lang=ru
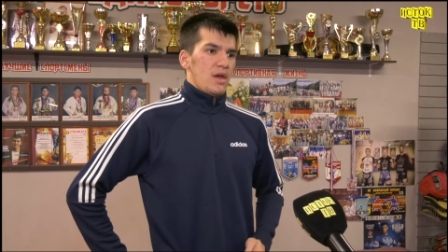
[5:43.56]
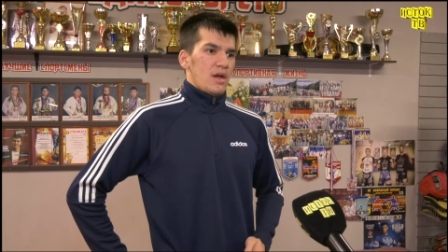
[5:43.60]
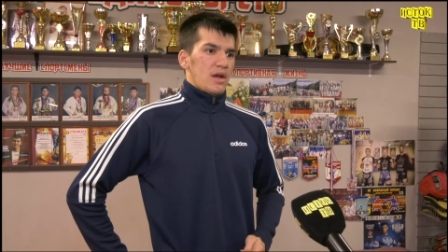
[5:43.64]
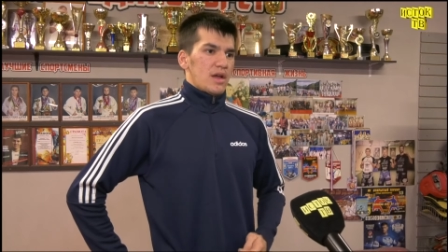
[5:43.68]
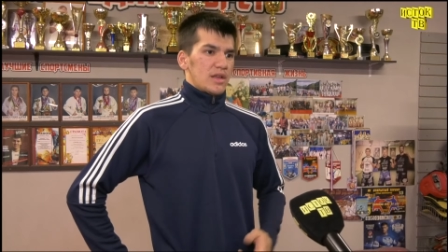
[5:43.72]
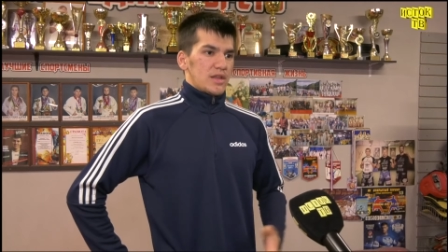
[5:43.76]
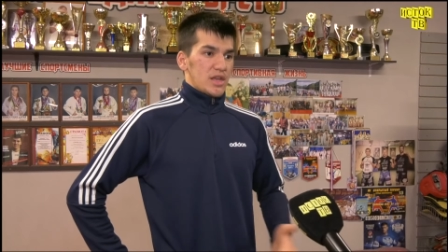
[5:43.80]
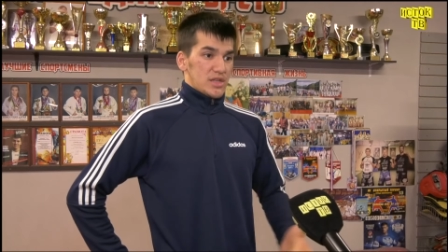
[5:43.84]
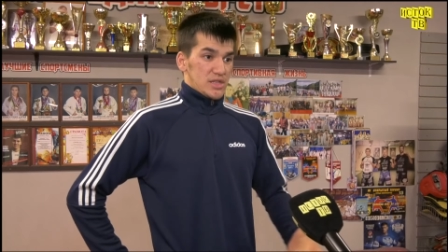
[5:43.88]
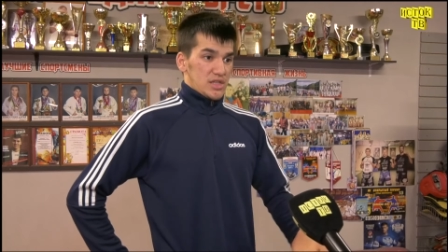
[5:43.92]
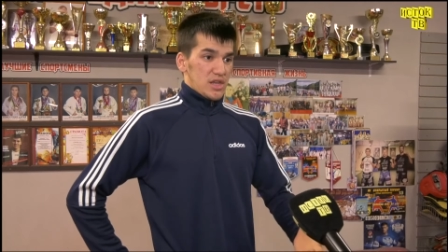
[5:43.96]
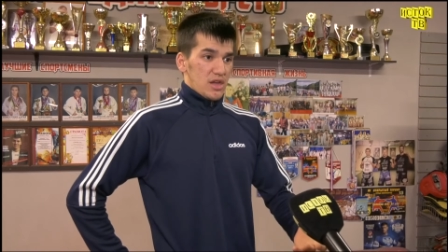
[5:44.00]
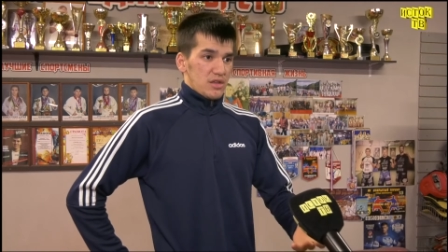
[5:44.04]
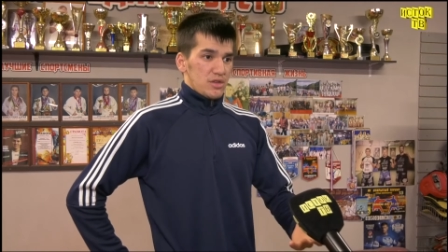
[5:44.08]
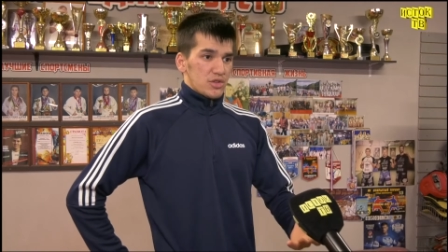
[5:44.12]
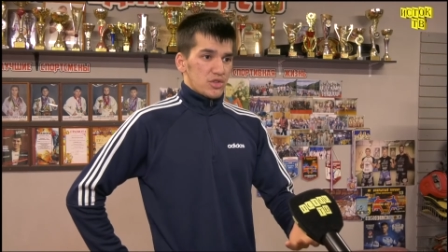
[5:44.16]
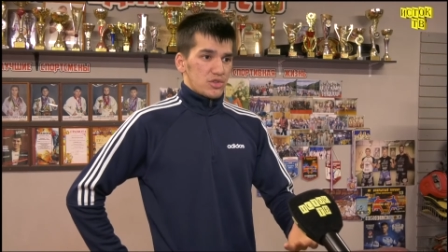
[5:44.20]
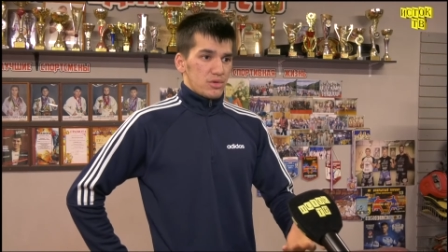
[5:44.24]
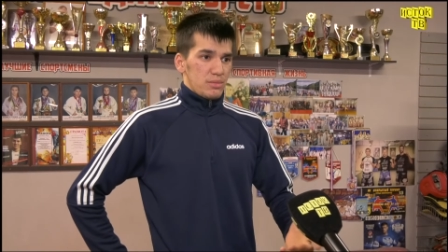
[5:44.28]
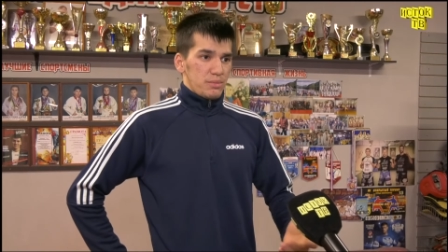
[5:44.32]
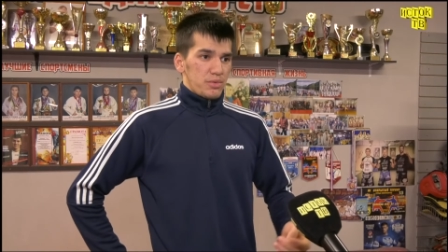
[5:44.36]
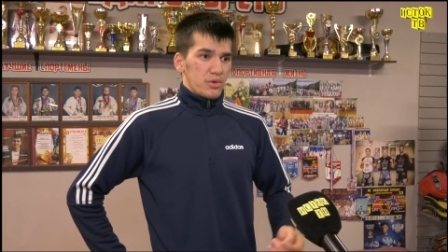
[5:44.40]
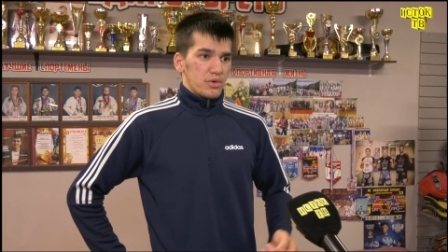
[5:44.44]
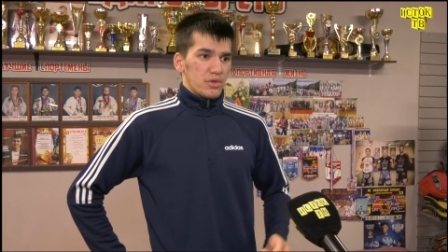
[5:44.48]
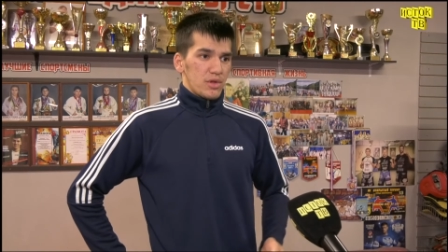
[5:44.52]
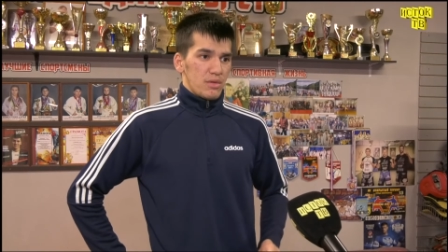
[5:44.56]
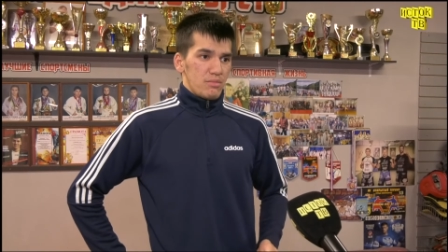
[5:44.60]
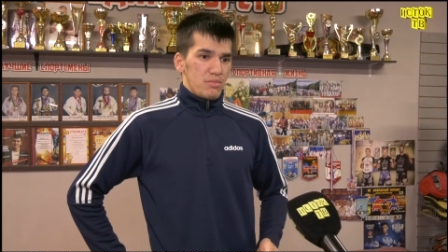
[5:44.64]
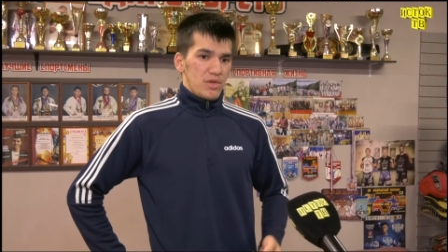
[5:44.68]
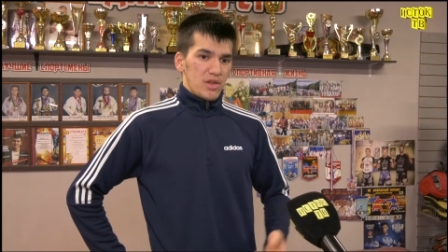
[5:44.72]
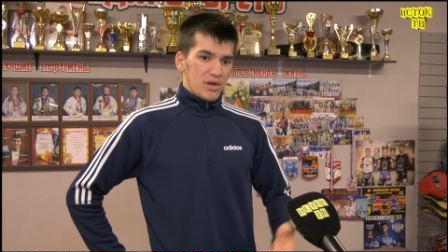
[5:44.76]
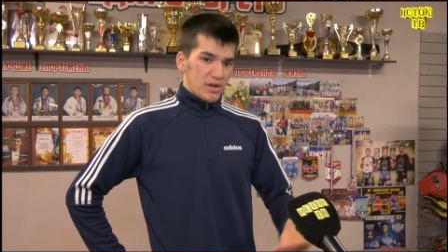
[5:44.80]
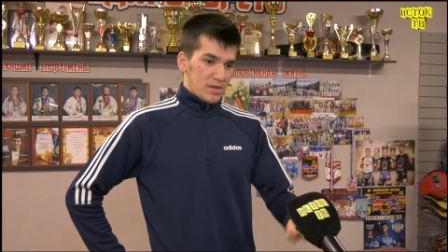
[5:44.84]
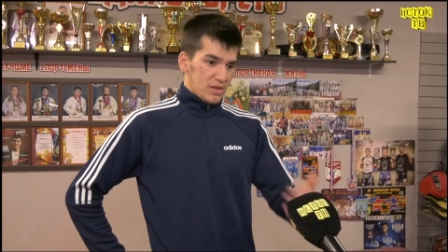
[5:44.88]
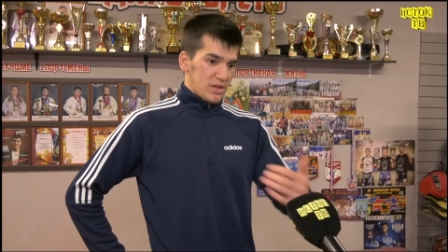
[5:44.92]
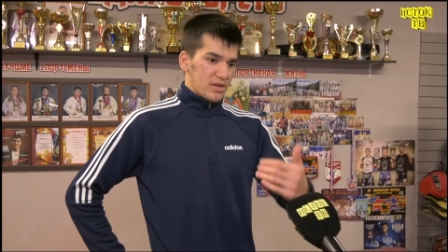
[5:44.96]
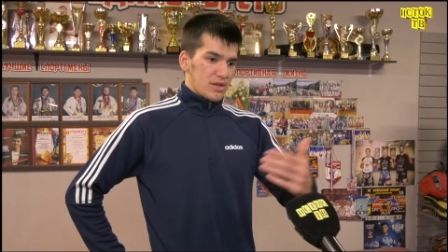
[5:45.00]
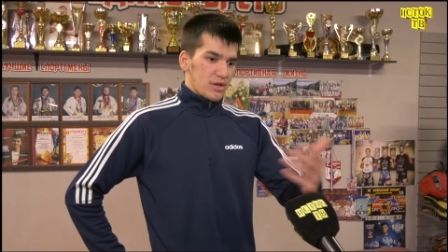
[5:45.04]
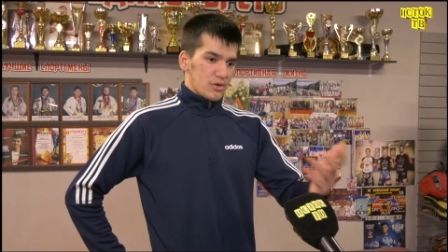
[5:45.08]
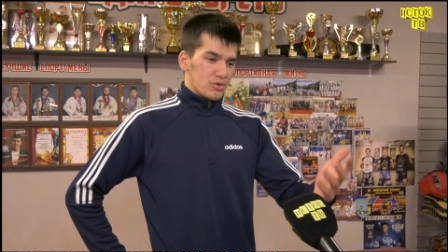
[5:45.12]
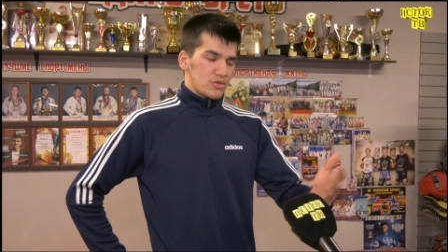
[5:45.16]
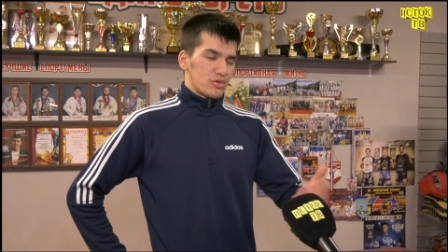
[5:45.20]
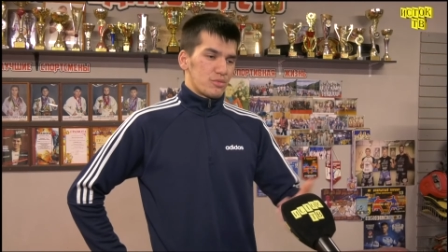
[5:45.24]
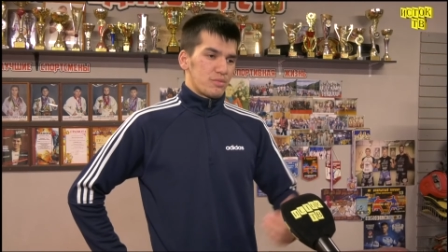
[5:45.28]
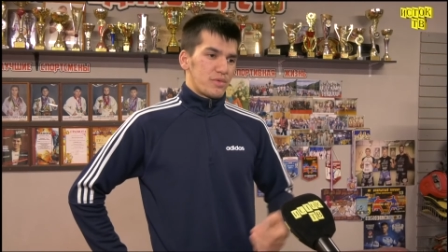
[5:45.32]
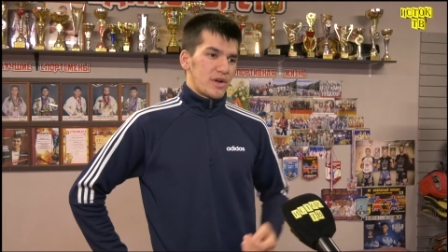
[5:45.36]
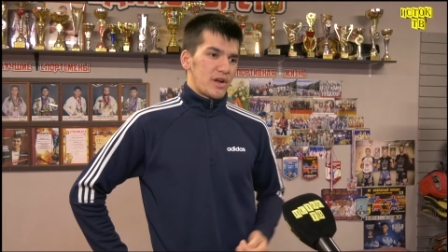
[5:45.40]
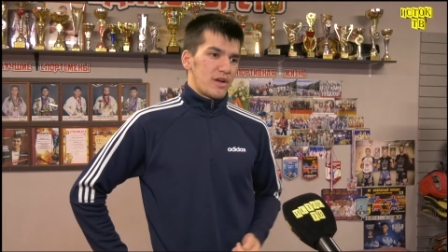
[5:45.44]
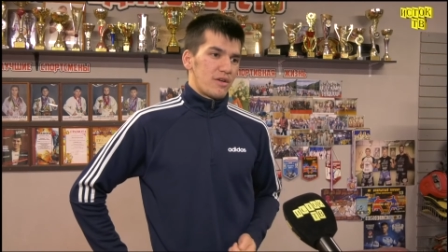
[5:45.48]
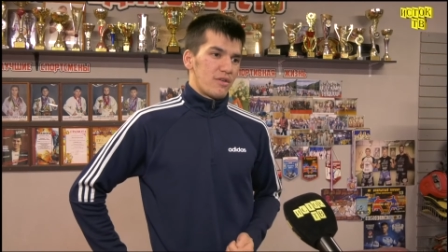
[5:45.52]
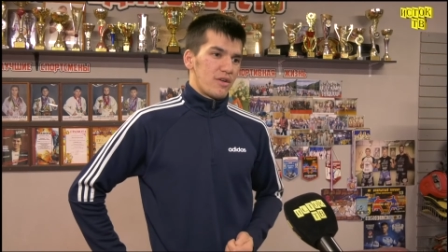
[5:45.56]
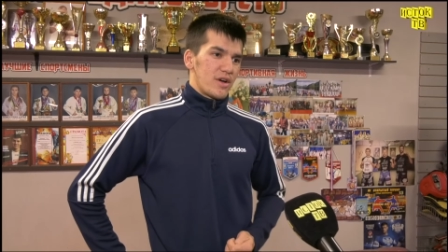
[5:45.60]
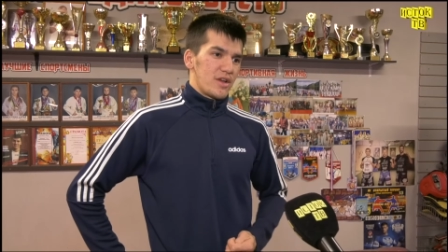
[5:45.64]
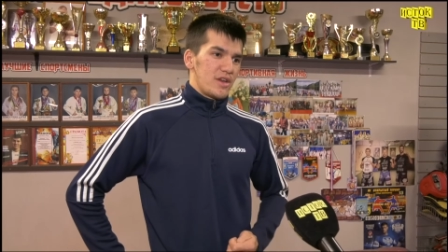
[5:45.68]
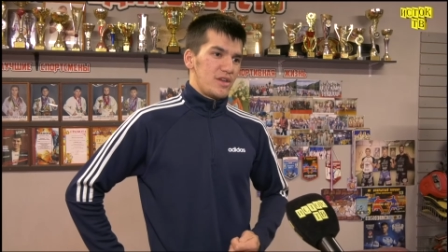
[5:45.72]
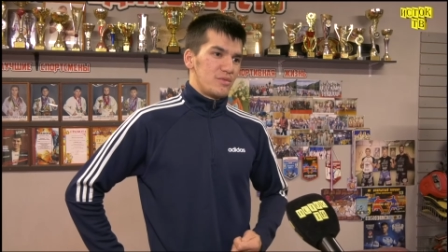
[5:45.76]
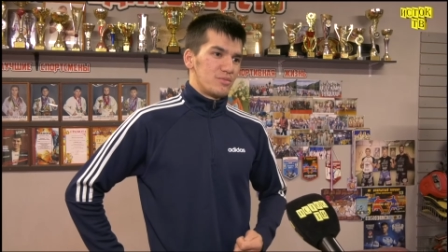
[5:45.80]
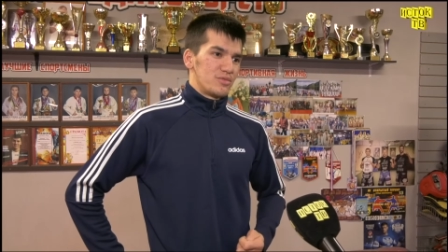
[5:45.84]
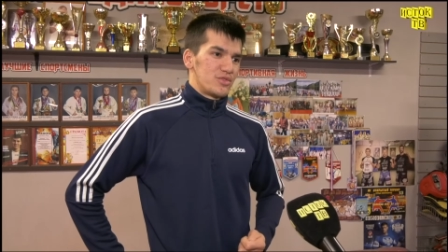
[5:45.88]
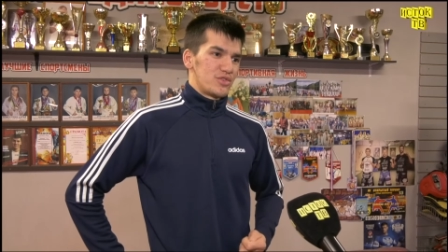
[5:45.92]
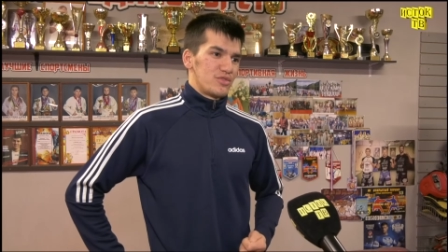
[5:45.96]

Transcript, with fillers: Когда станешь чемпионом мира, тогда уже поговорим,